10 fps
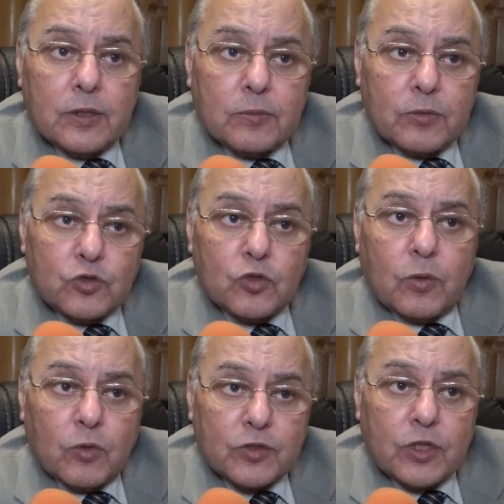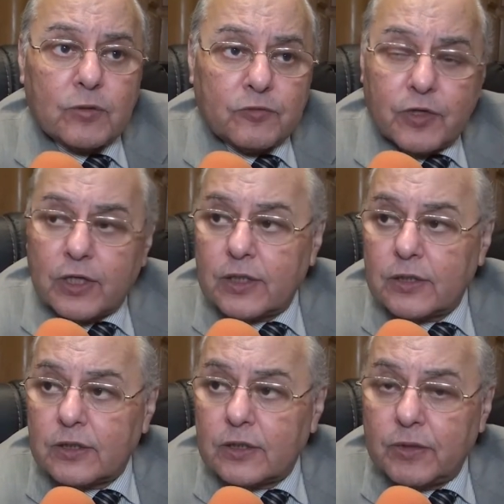منظومه محترمه
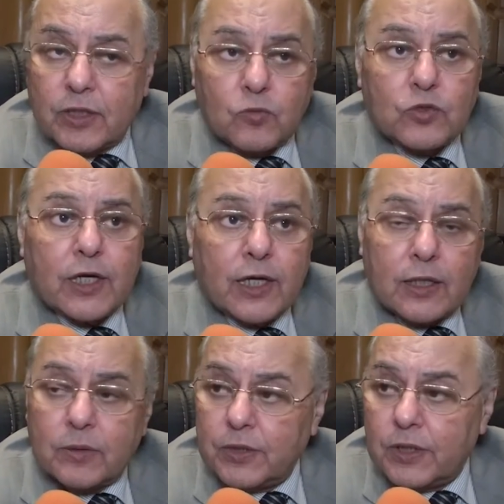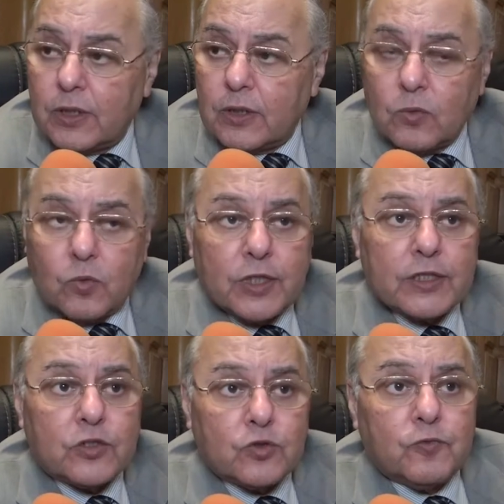فعلا تبقى نموذج عالمي
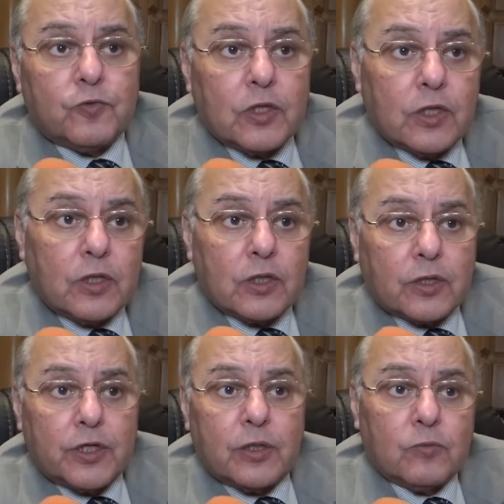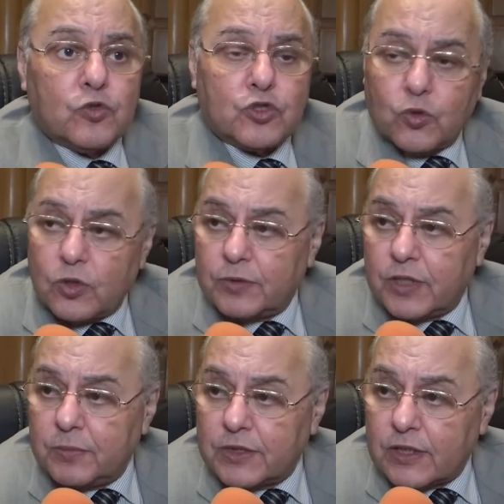والناس تشوف القيم والشغل
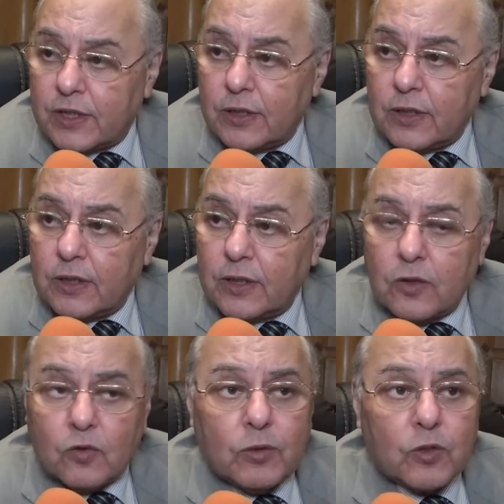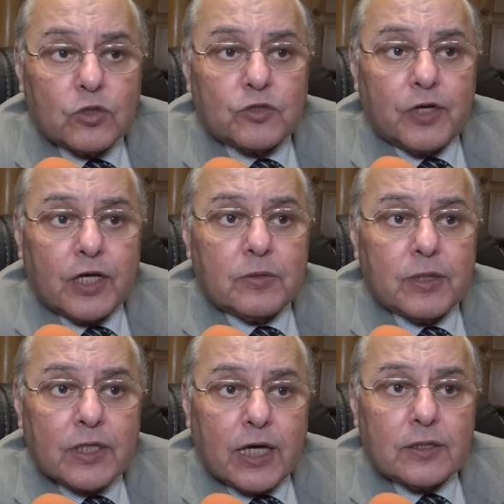بيتم ازاي وما يكونش في حد
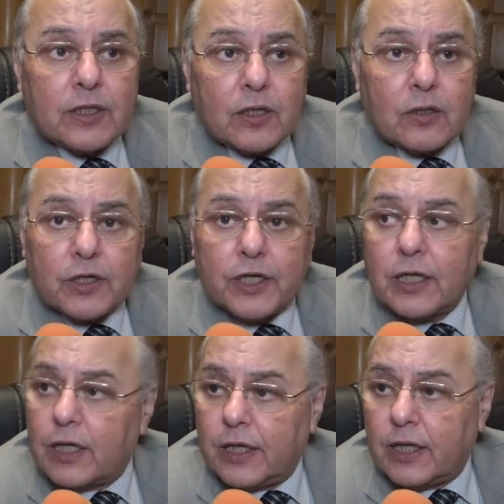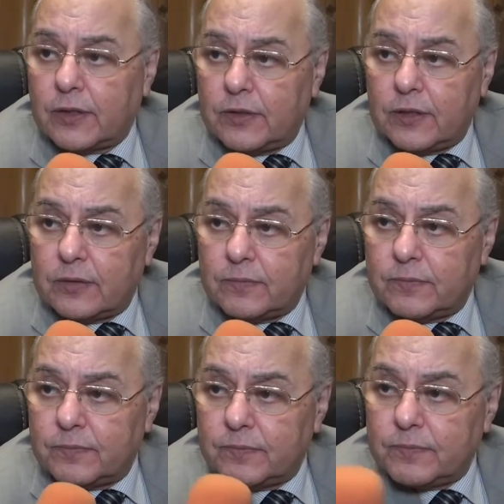بيتعدى اخلاقيا على اي حد يعني
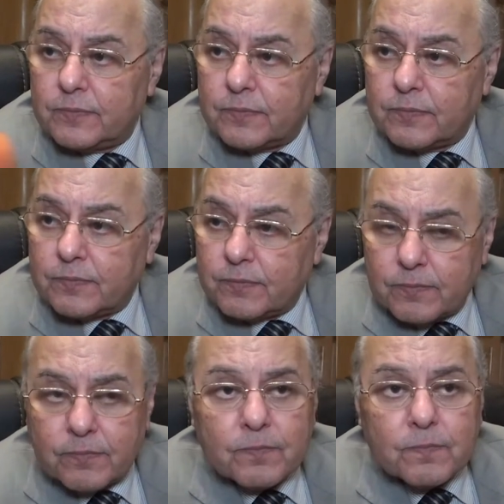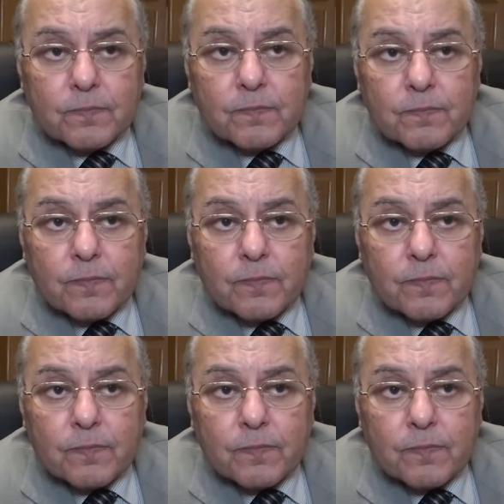اخيرا الملفات